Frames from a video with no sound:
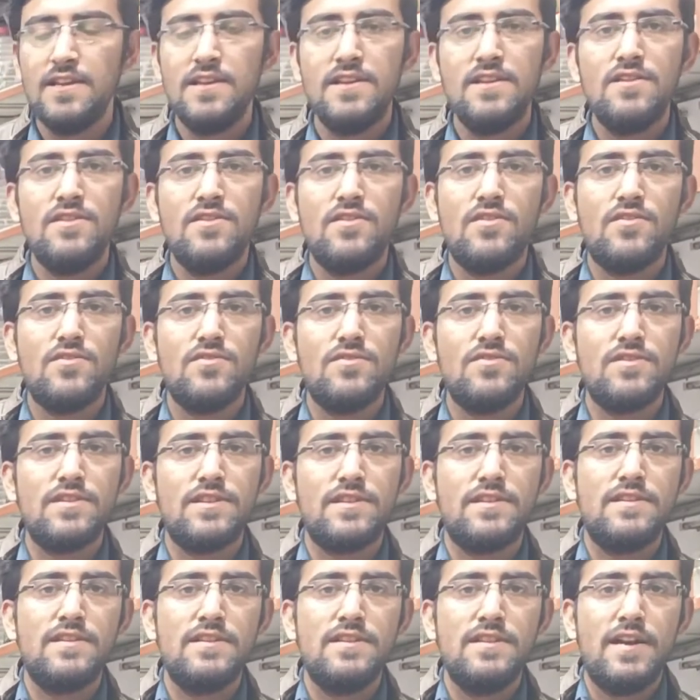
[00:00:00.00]
और
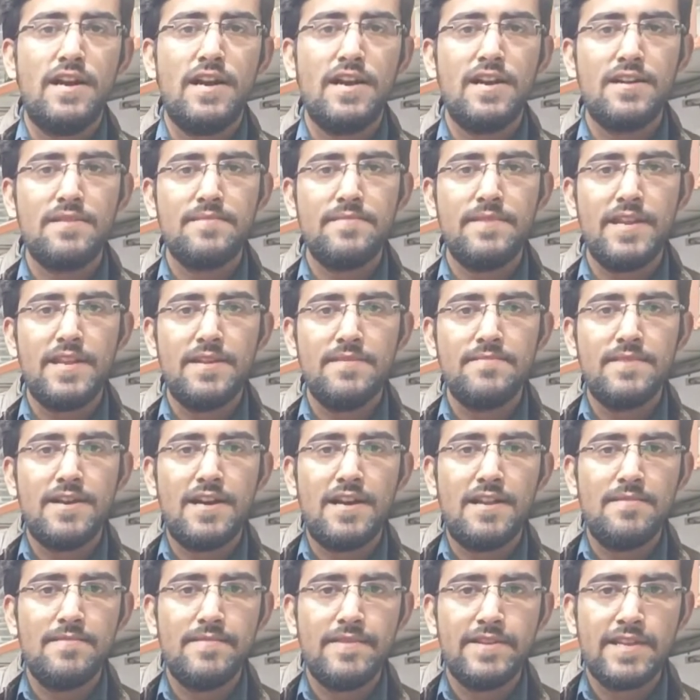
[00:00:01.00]
अगर मेरे
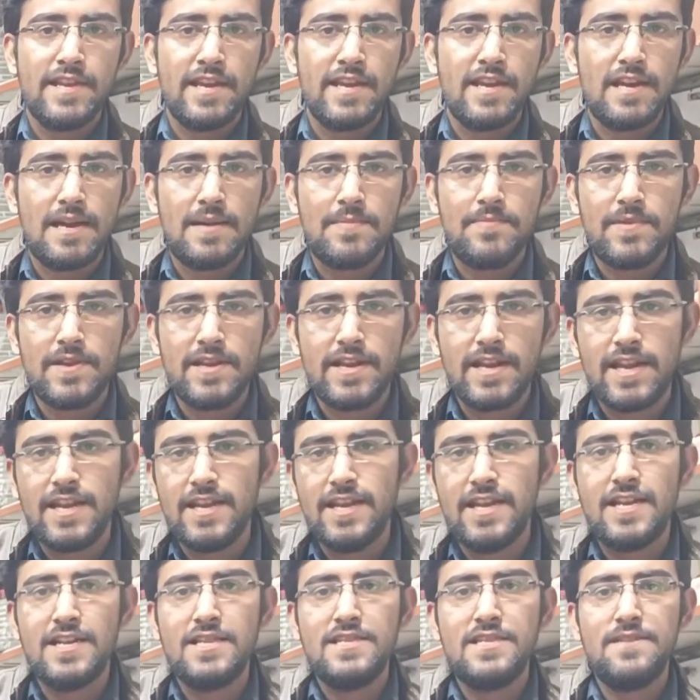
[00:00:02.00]
माल में से कापर नहीं
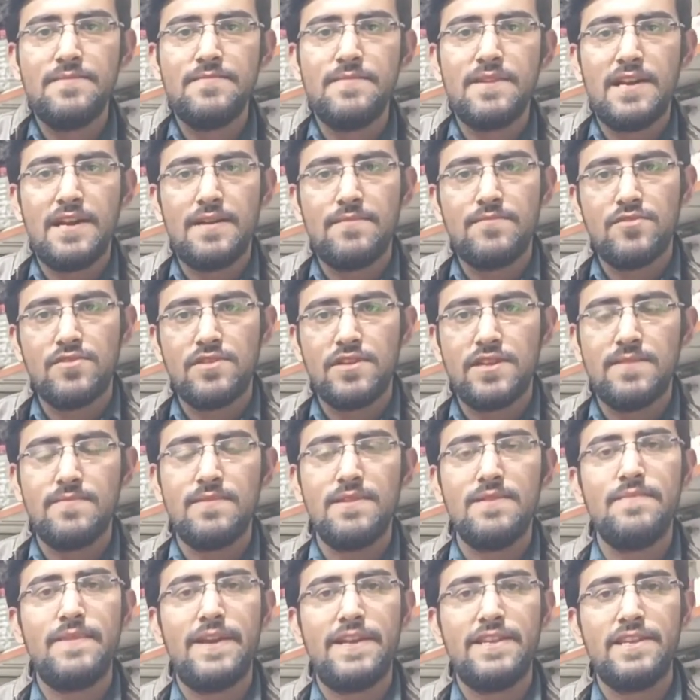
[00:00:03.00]
निकलती मैं आपको डबल
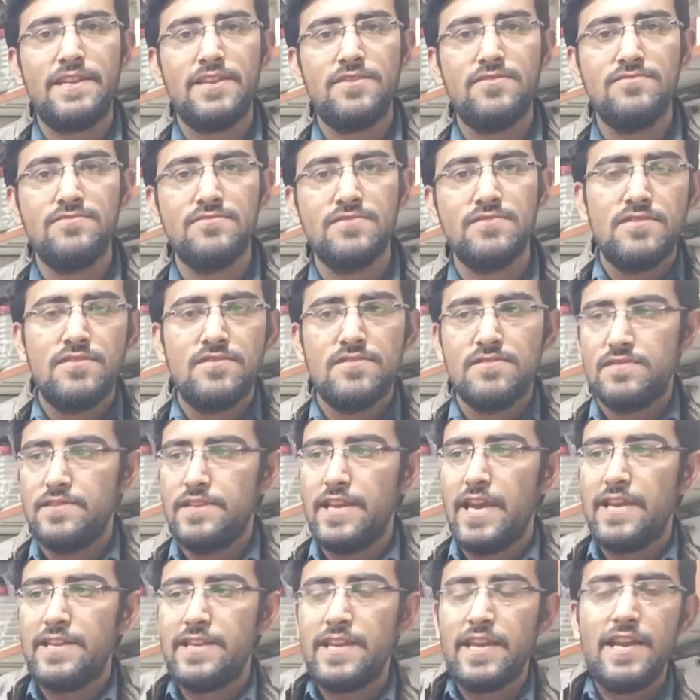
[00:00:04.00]
पैसे दूंगा
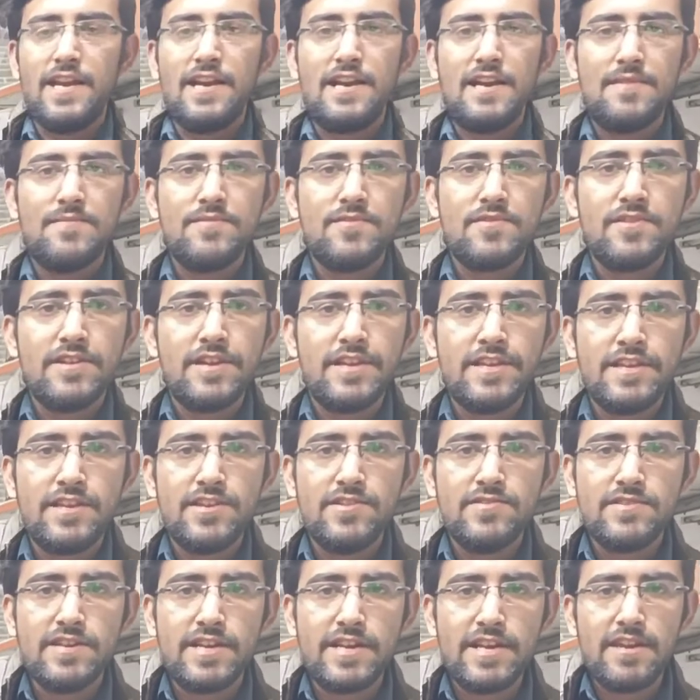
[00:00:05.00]
जैसे आपको इस
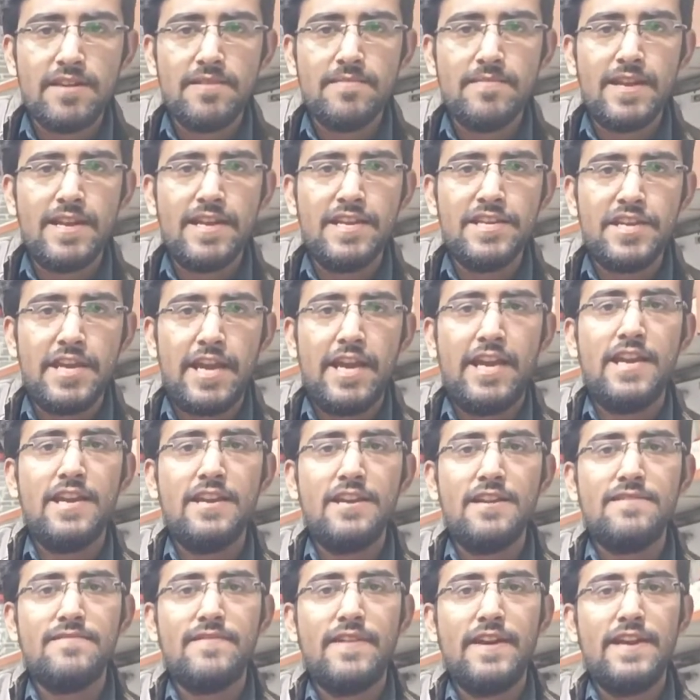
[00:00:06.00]
यूनिट की मैंने
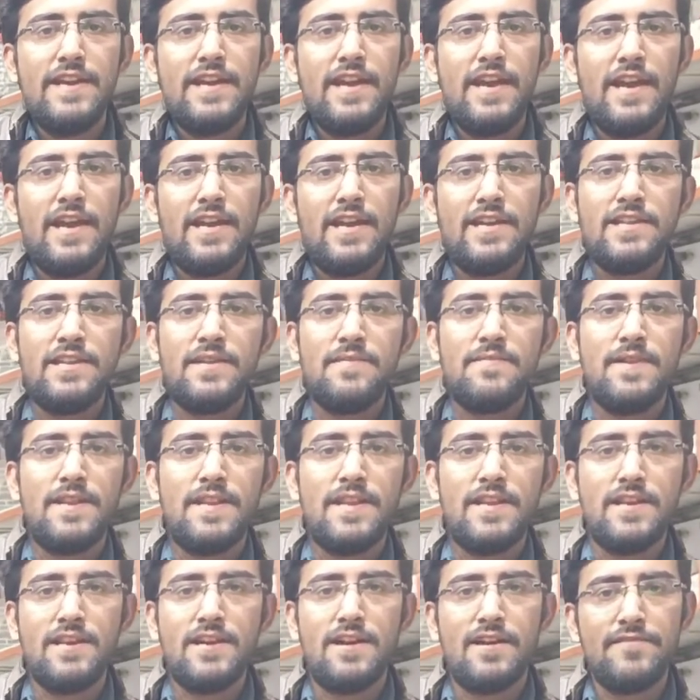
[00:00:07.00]
चेकिंग करवाई है ऐसे
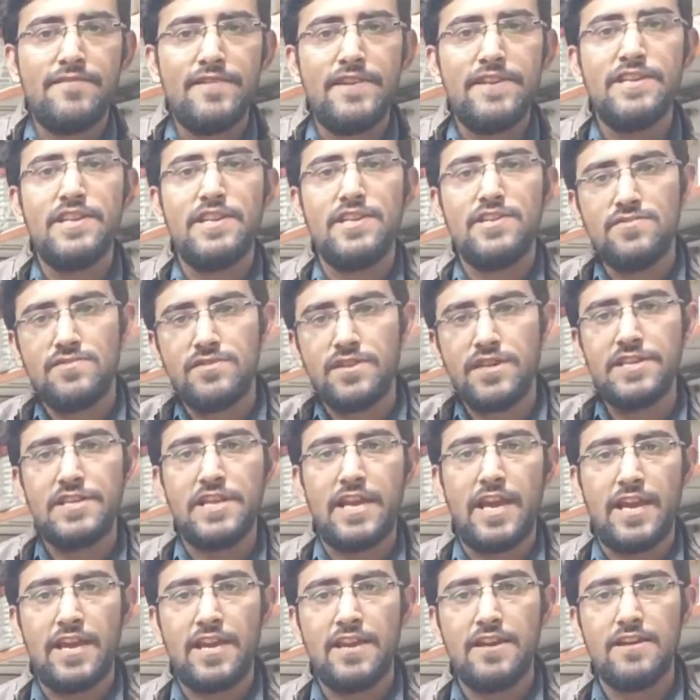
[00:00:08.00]
मैंने काफ़ी चीज़ों की
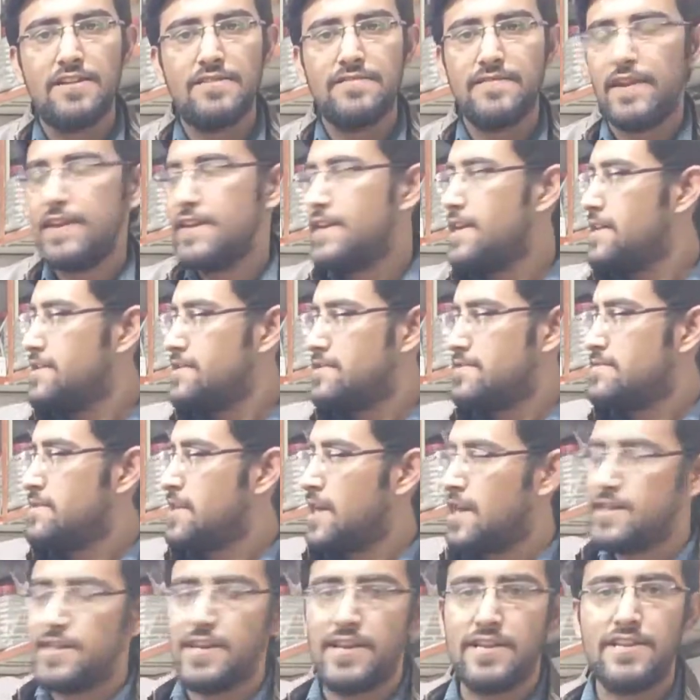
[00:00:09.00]
चेकिंग करवाई है
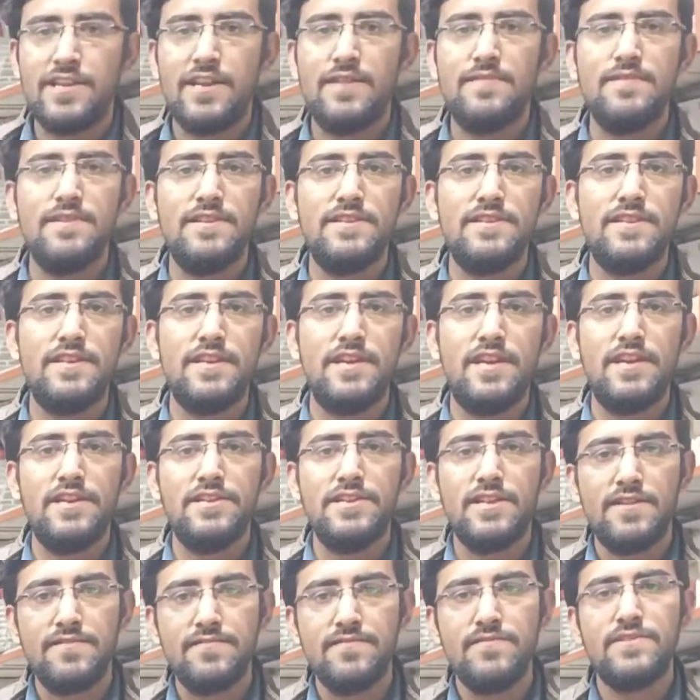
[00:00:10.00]
सादा स्टेबलाइजर
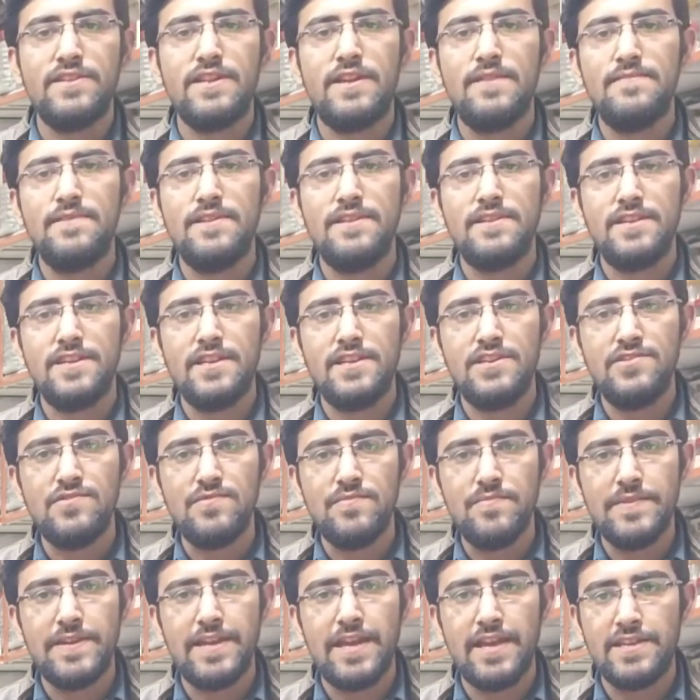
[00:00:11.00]
की सर्वो स्टेबलाइजर की
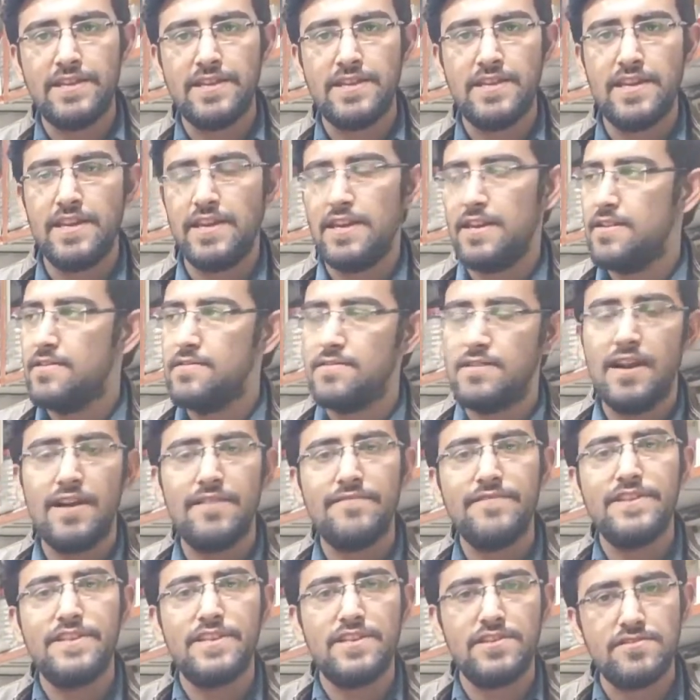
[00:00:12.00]
यूपीएस की
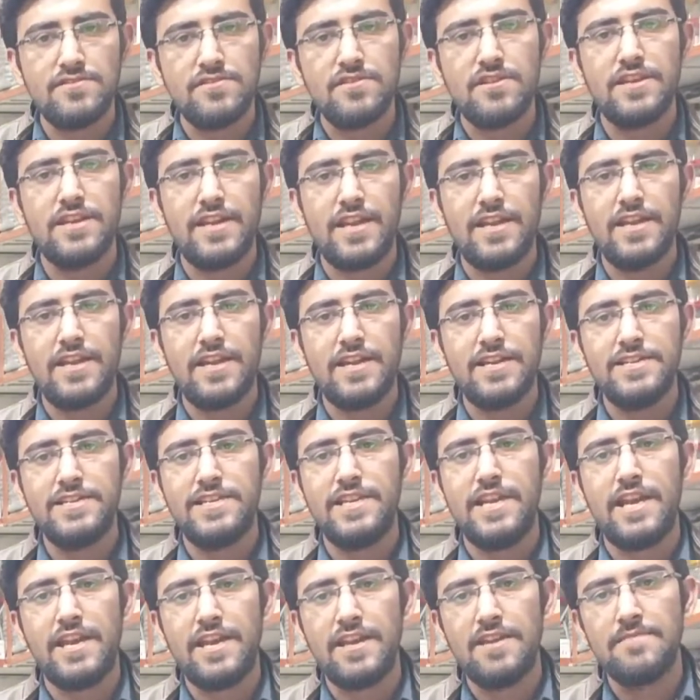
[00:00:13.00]
काफ़ी चीज़ों की यानी कि
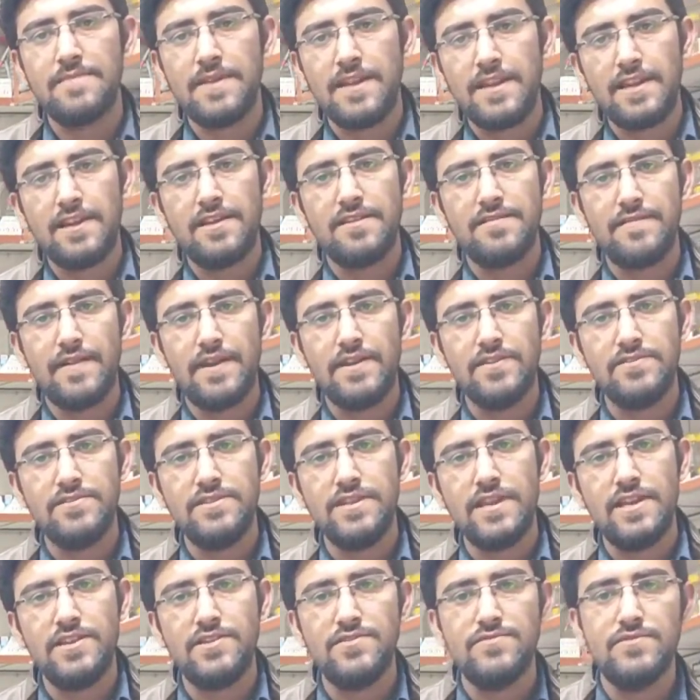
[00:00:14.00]
चेकिंग मैंने करवाई
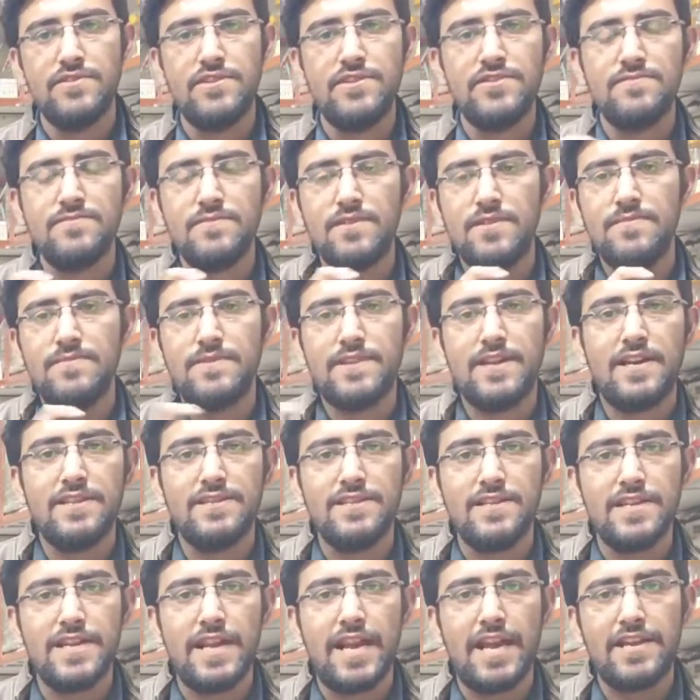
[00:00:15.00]
हुई है यूट्यूब के ऊपर
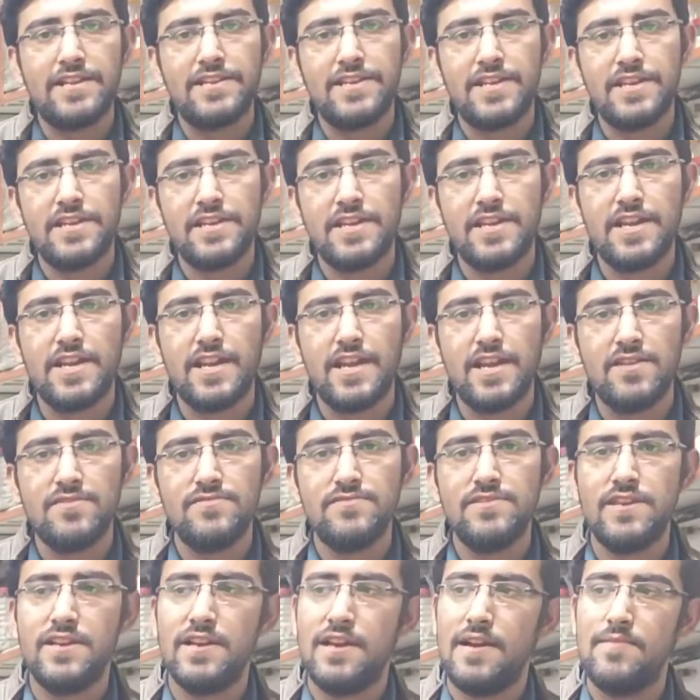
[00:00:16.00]
आदर टैक सर्च
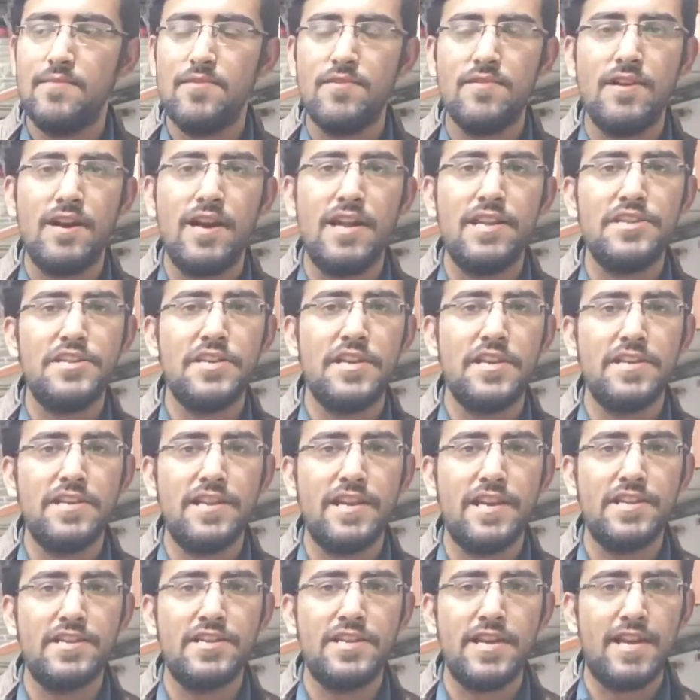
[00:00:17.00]
करेंगे उधर आपको हर
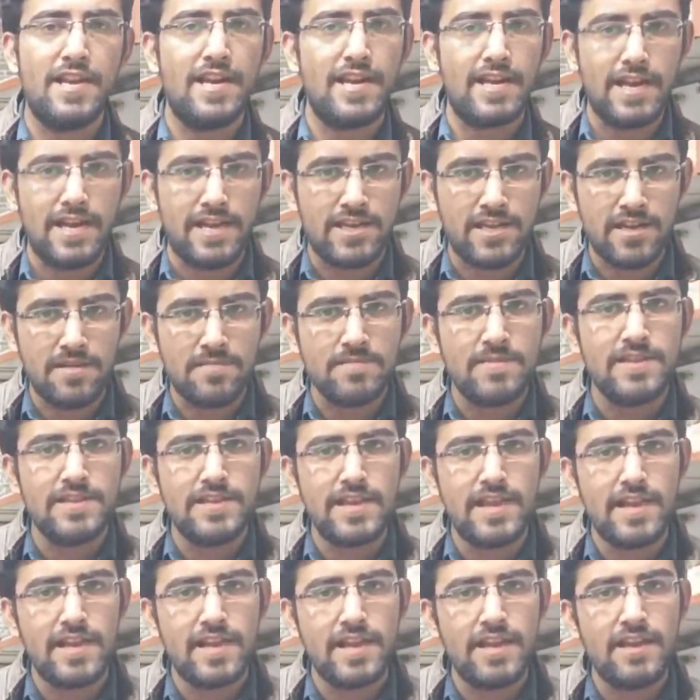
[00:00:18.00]
चीज़ की इनशाला टेस्टिंग
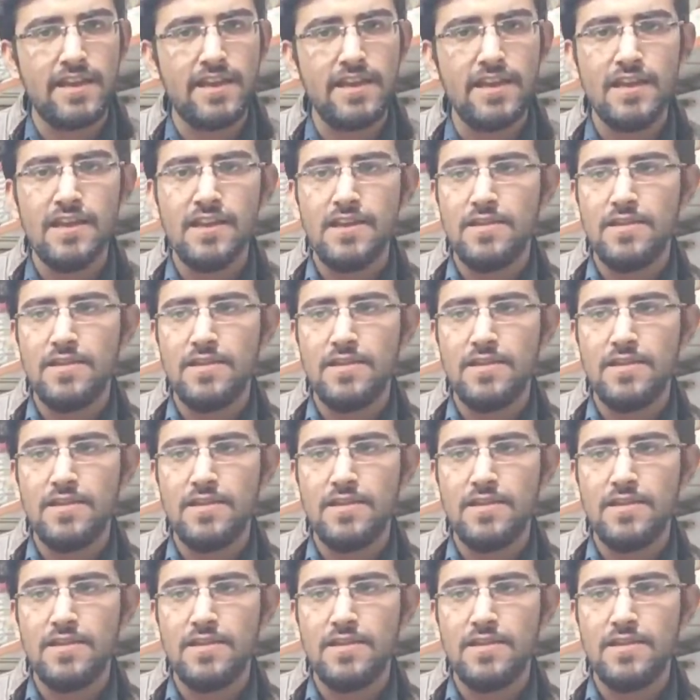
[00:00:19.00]
मिल जाएगी